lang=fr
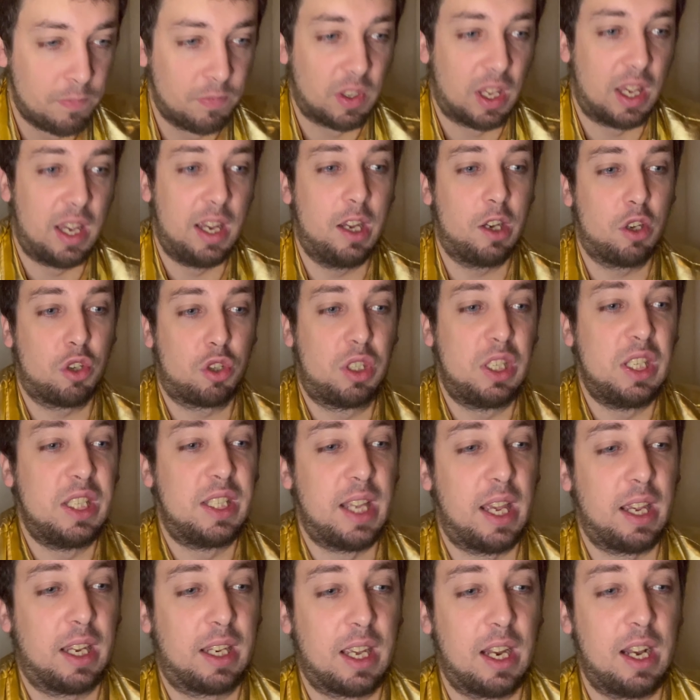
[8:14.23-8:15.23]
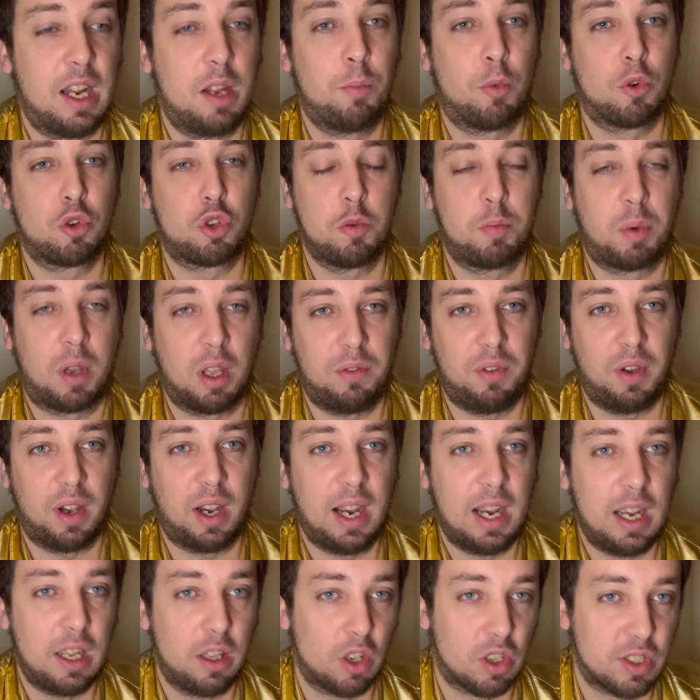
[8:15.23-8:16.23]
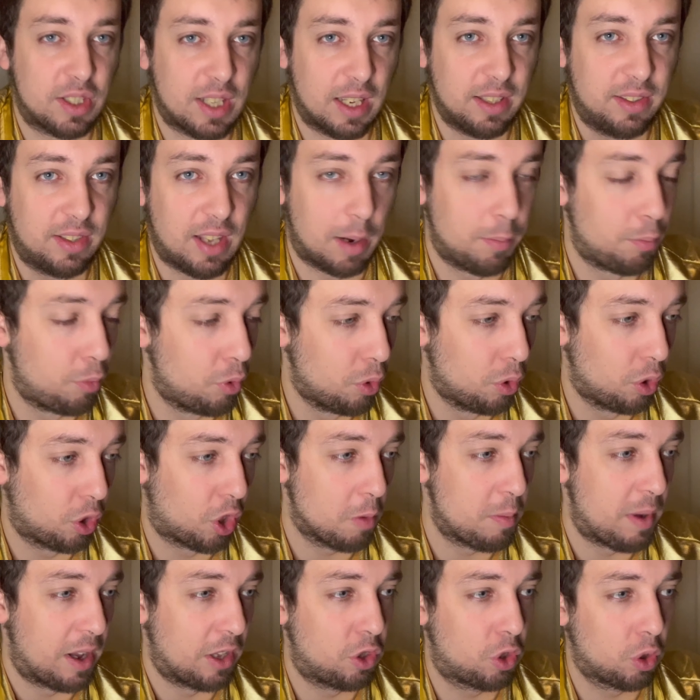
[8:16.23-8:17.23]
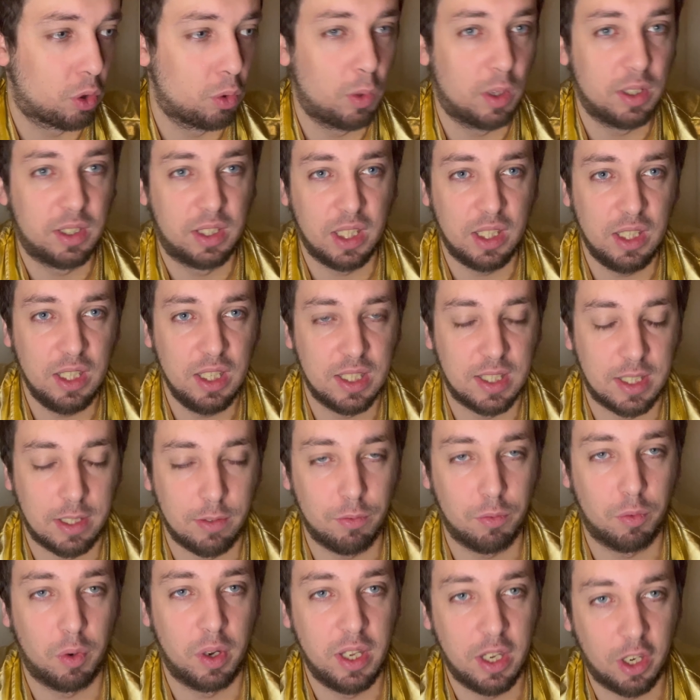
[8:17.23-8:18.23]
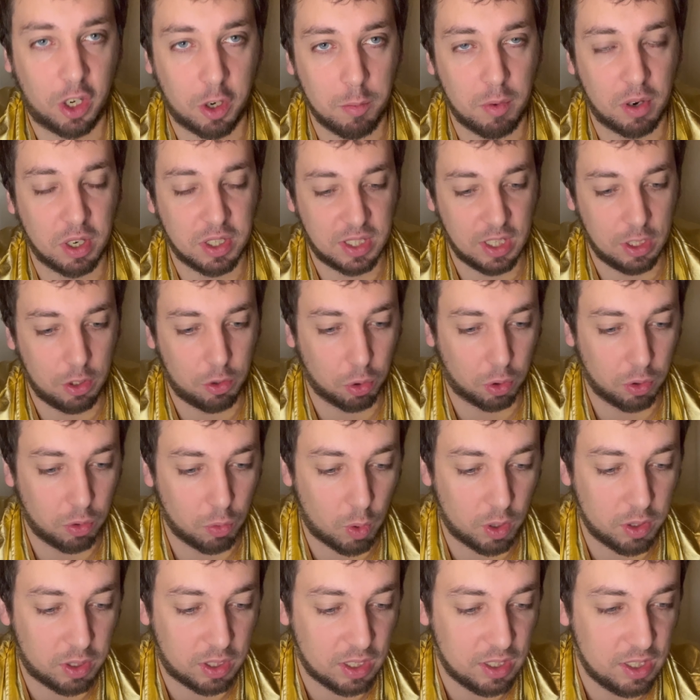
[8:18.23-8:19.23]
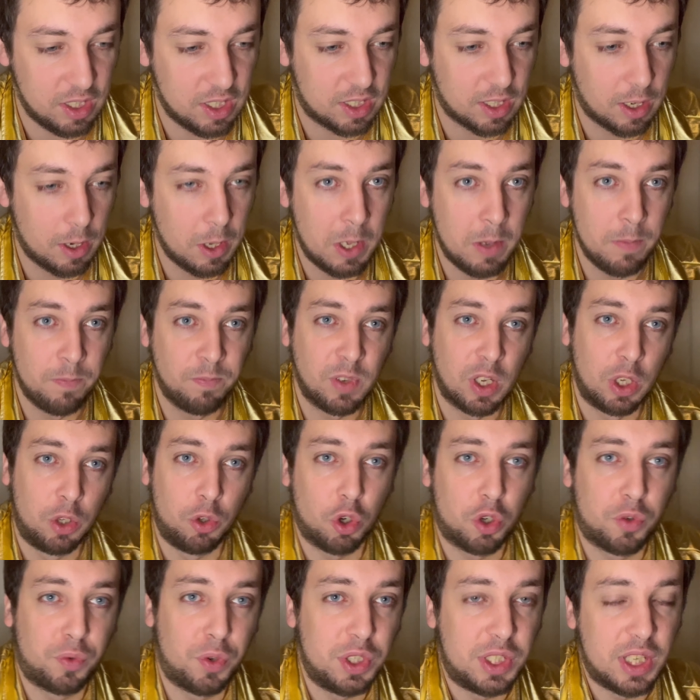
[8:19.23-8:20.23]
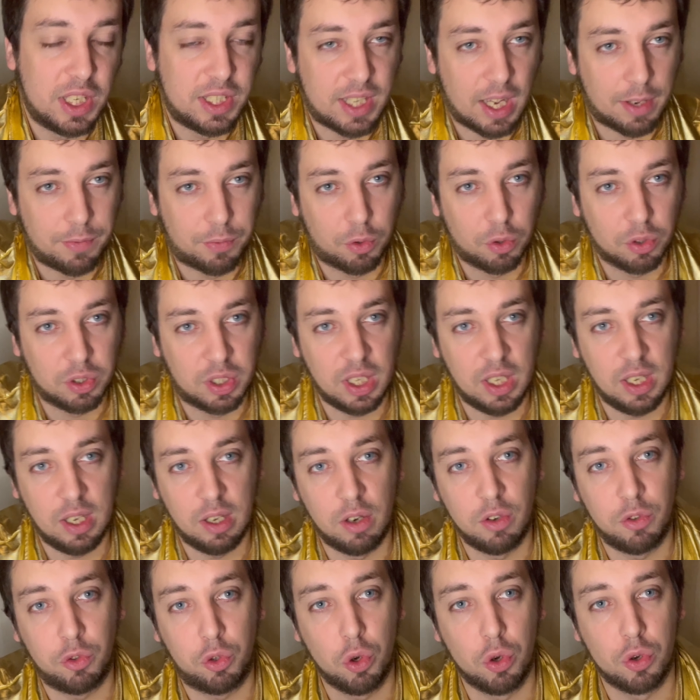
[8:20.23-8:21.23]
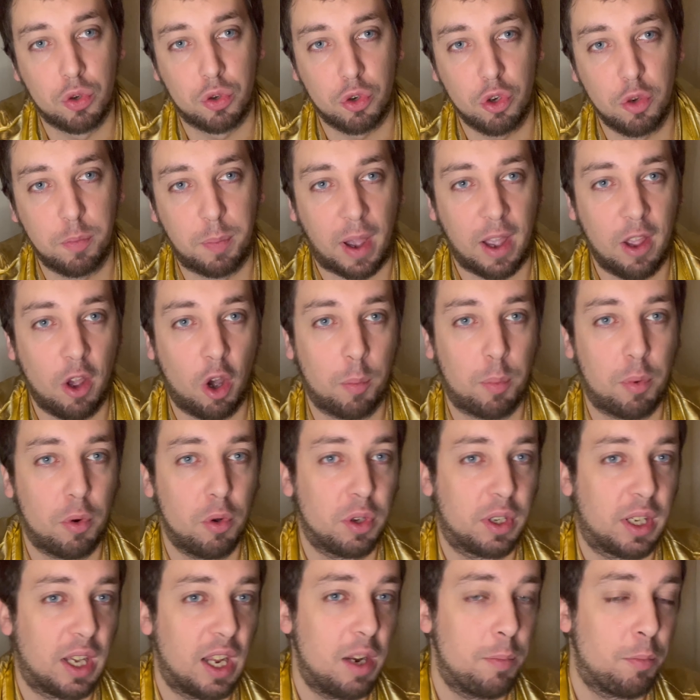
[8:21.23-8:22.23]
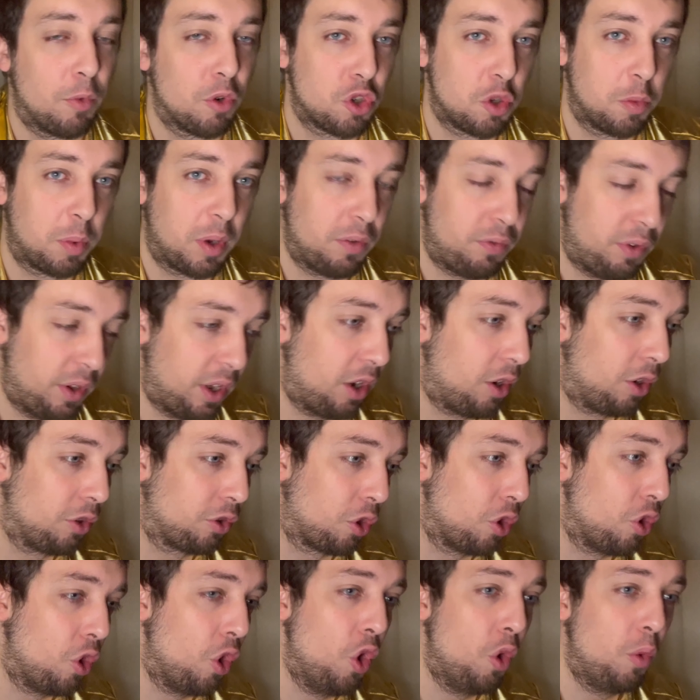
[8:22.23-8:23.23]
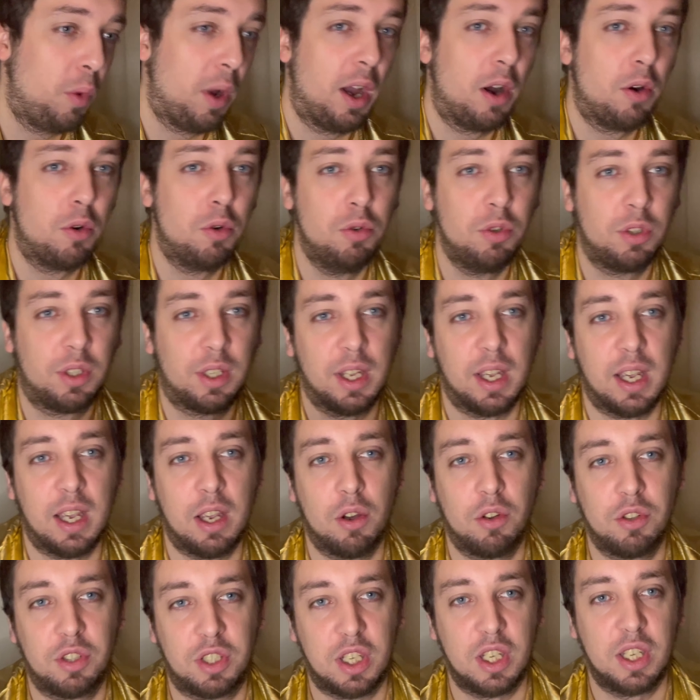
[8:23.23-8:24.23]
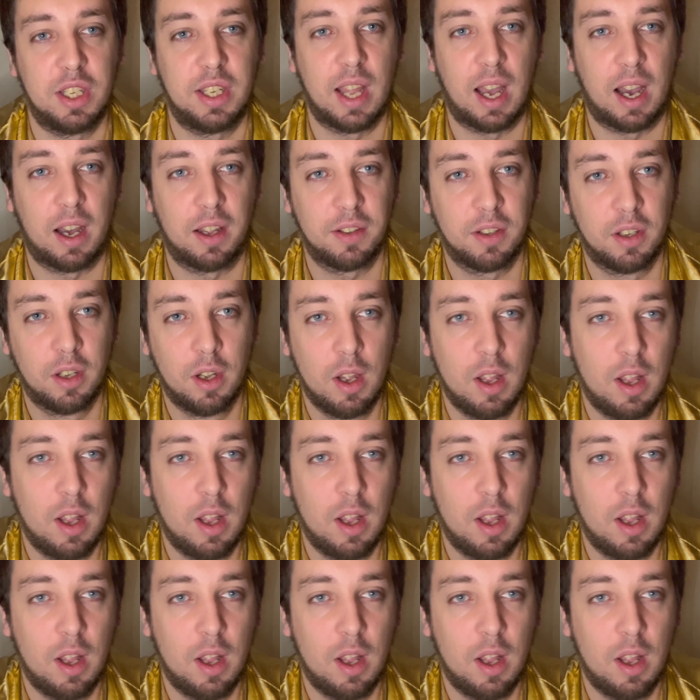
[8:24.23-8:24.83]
Et je disais quel est mon jeu préféré dans un tableau comme un tournoi de tennis, si vous voyez comment c'est le tournoi de tennis donc je faisais s'affronter euh, deux jeux, par exemple, quel est mon jeu préféré entre A Way Out et Until Dawn.